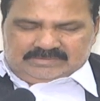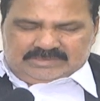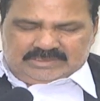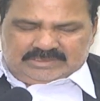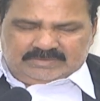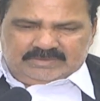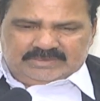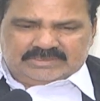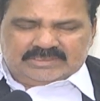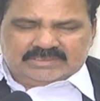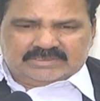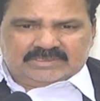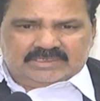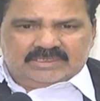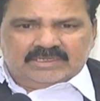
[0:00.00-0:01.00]
డిస్మిస్
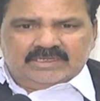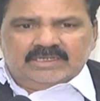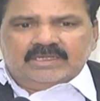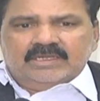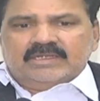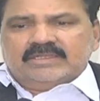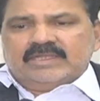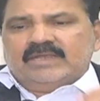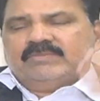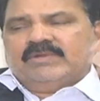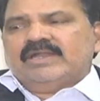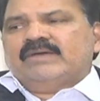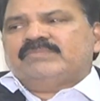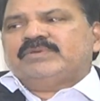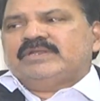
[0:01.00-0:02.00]
చేస్తే దాన్ని
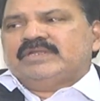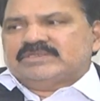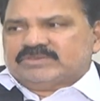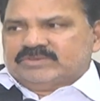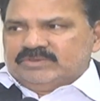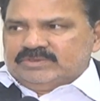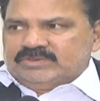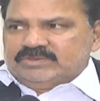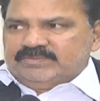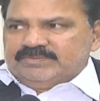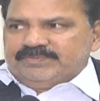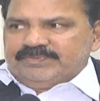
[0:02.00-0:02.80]
మళ్ళీ అప్పీల్ వేసుకోవచ్చు